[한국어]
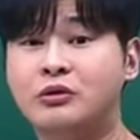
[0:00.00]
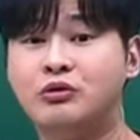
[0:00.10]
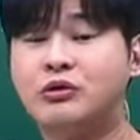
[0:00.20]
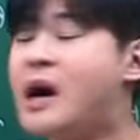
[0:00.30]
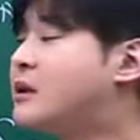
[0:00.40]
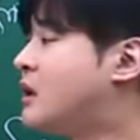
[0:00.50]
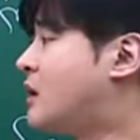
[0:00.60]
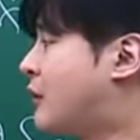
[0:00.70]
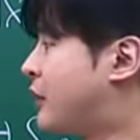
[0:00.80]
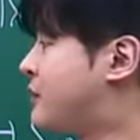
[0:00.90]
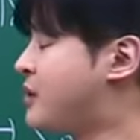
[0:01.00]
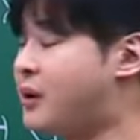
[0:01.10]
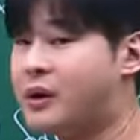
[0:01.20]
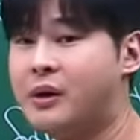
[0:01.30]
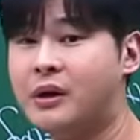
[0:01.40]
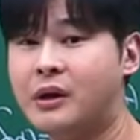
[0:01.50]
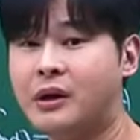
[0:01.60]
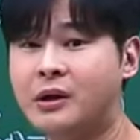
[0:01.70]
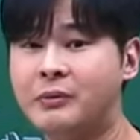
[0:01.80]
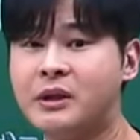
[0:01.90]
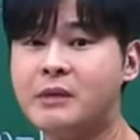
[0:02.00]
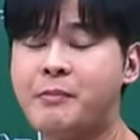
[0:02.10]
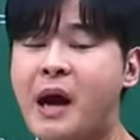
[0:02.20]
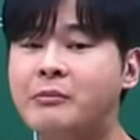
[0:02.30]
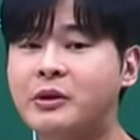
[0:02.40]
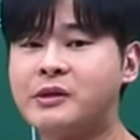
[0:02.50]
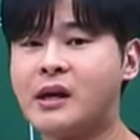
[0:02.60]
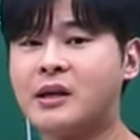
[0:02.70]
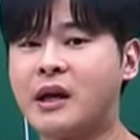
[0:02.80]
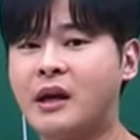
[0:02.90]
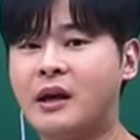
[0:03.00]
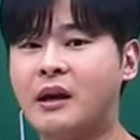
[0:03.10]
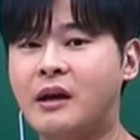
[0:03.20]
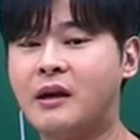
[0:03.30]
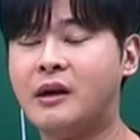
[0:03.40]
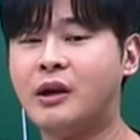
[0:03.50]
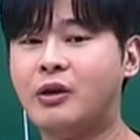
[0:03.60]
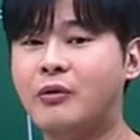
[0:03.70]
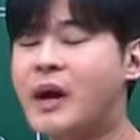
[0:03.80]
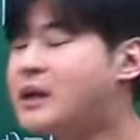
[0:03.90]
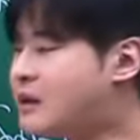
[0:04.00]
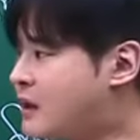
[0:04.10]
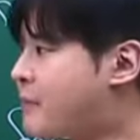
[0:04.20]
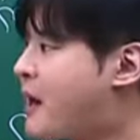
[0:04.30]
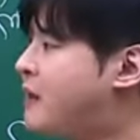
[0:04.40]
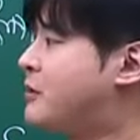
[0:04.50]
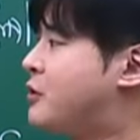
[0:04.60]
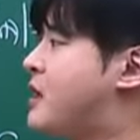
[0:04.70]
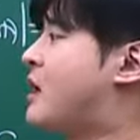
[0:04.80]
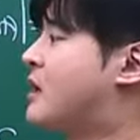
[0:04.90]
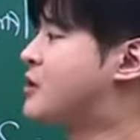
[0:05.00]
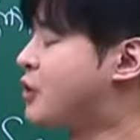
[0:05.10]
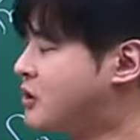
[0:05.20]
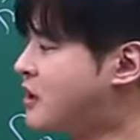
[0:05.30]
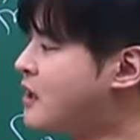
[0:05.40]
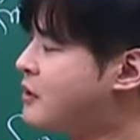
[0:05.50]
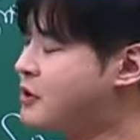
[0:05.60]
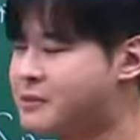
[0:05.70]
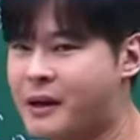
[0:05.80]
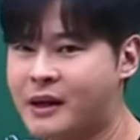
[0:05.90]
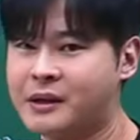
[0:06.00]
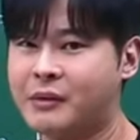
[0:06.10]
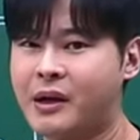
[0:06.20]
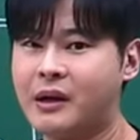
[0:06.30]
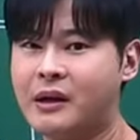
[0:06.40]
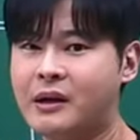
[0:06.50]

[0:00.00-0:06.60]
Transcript: 누가 안 된다 그랬어? 왜 네 마음대로 생각해? 왜 니네 마음대로 생각해? 절대 그러지 말라는 거야.